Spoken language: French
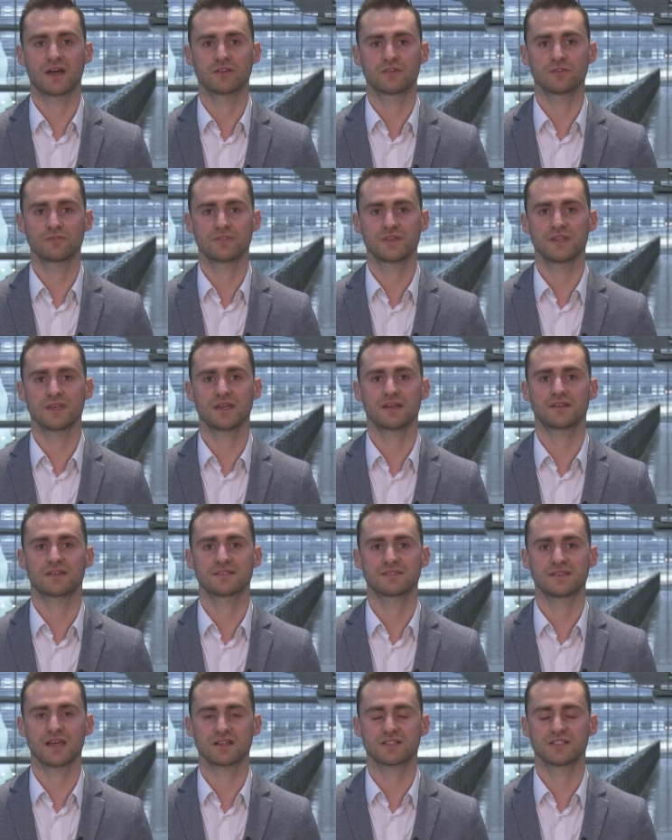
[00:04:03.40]
à devenir
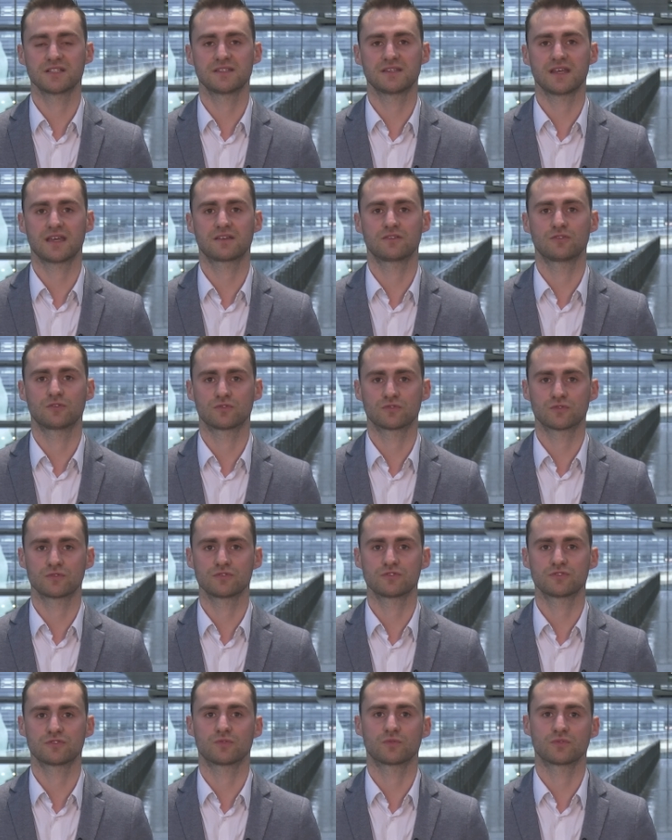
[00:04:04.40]
des architectes de
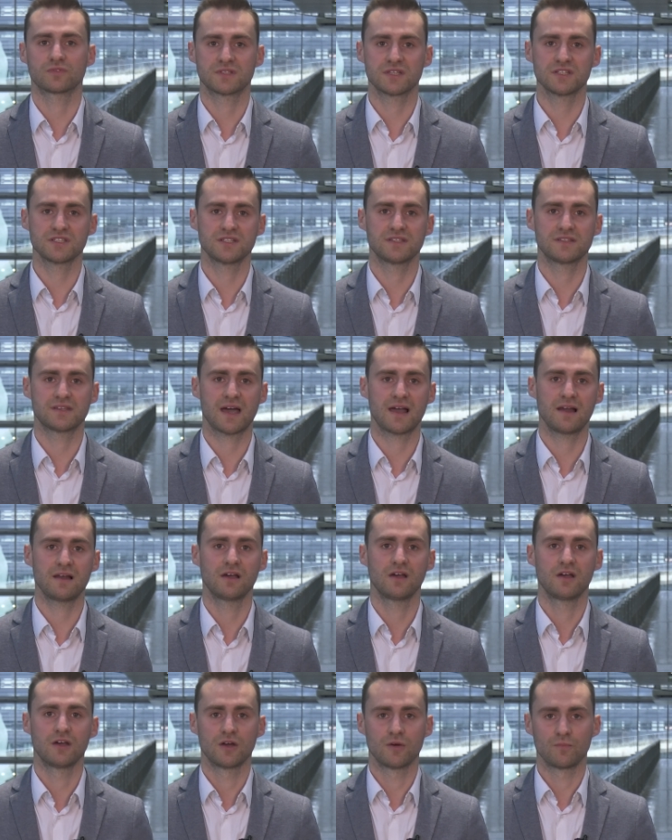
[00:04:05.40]
solutions digitales
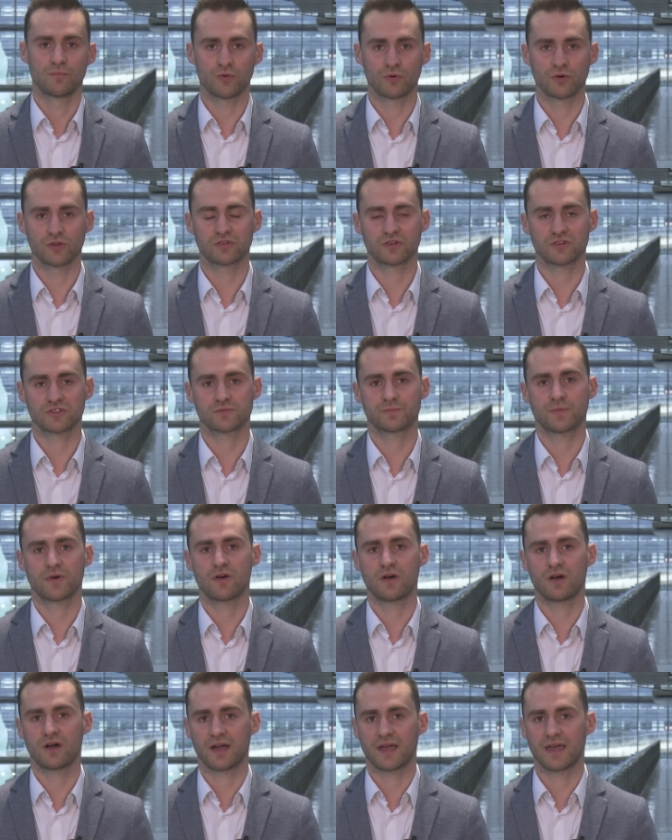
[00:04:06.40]
pour le
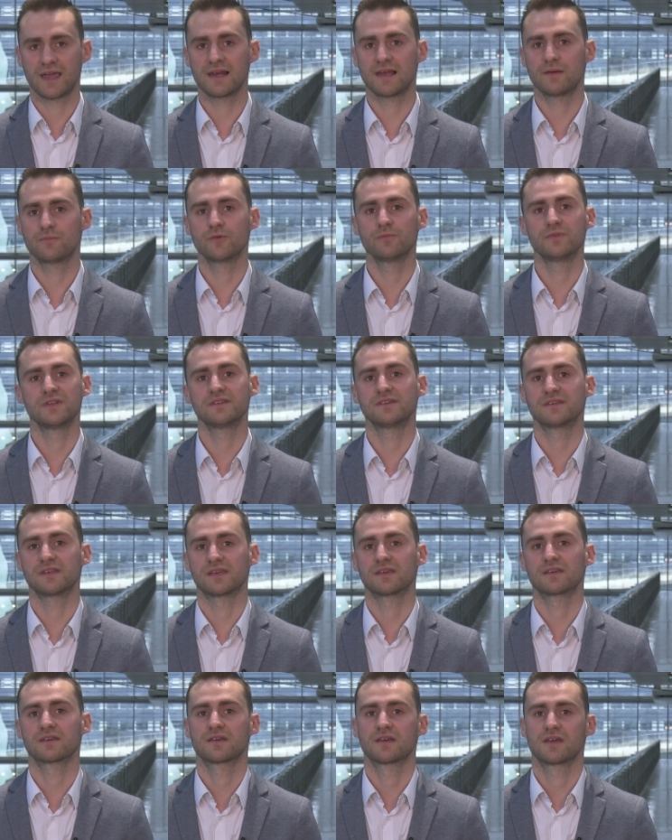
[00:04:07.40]
transport et la mobilité.
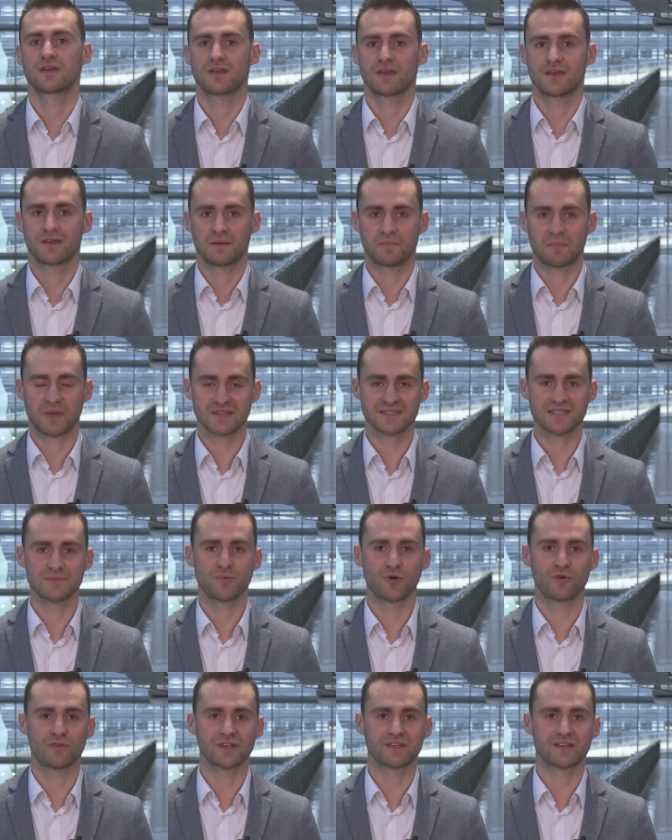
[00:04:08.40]
Merci
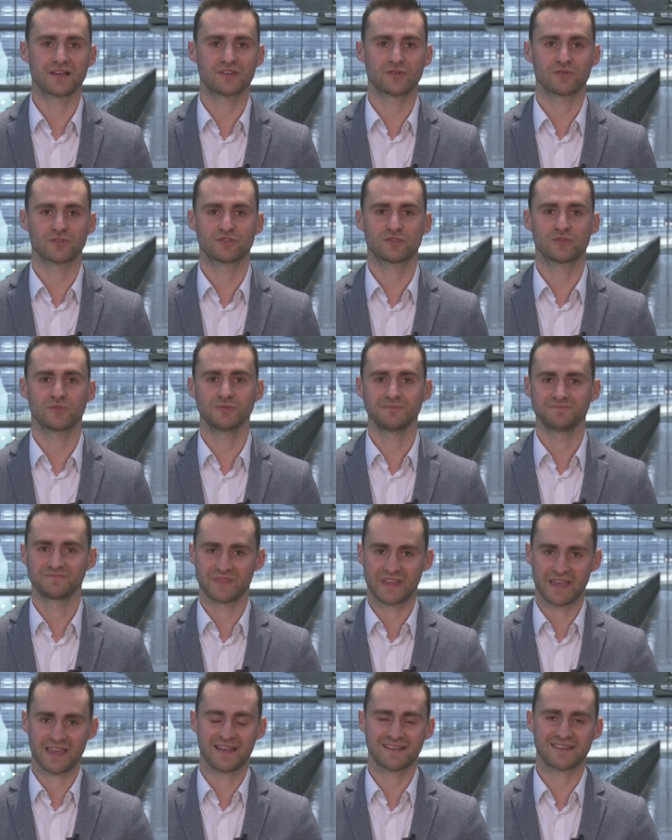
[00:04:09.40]
pour votre attention
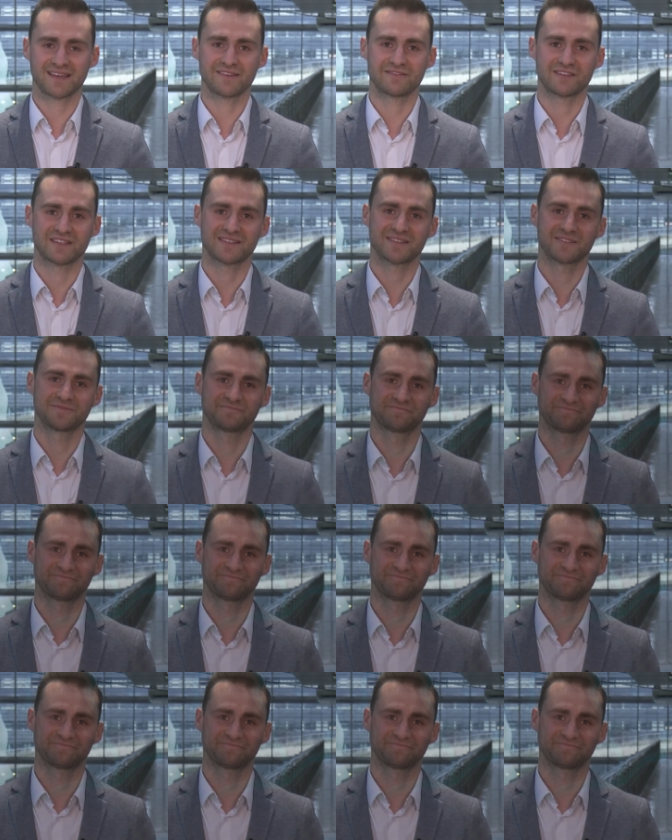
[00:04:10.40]
et à très vite.